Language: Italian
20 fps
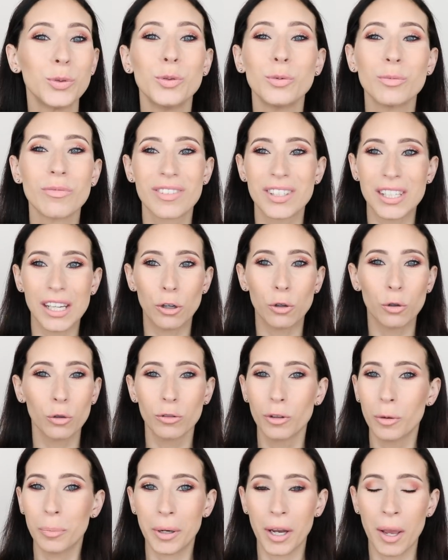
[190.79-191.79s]
un
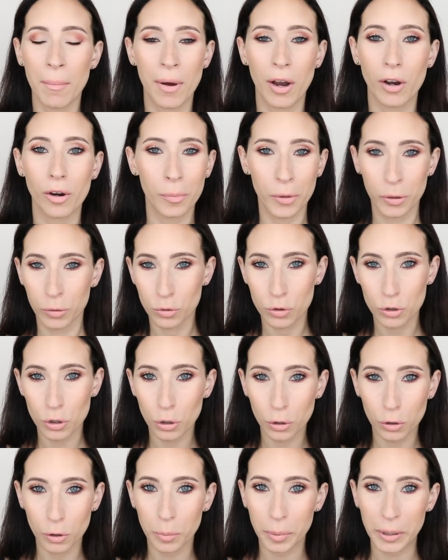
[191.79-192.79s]
secondo prima, come un
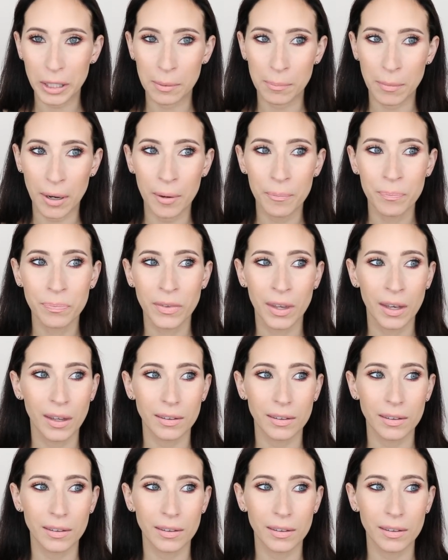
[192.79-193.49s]
giorno prima,